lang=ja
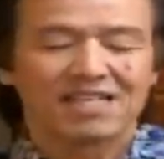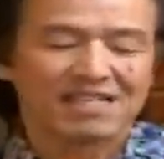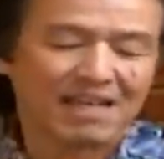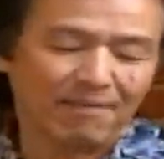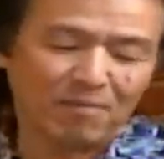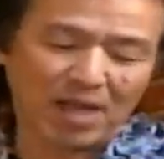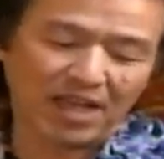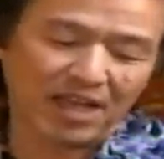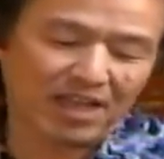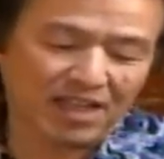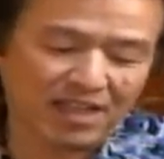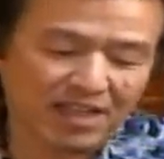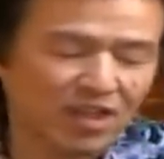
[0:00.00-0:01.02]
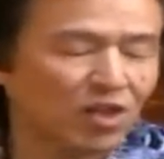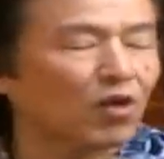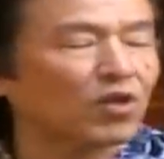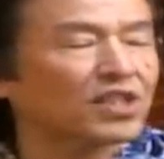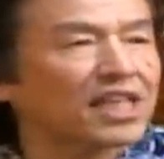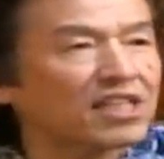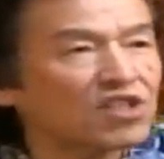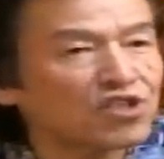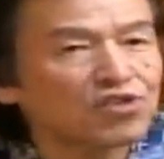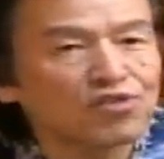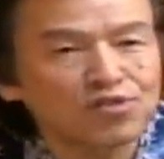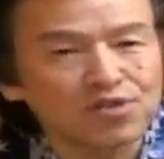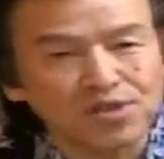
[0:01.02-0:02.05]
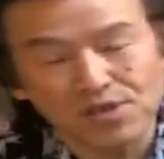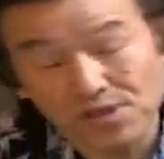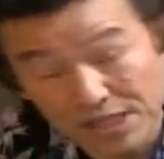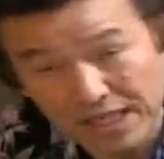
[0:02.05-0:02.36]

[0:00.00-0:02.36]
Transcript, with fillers: さあ、先週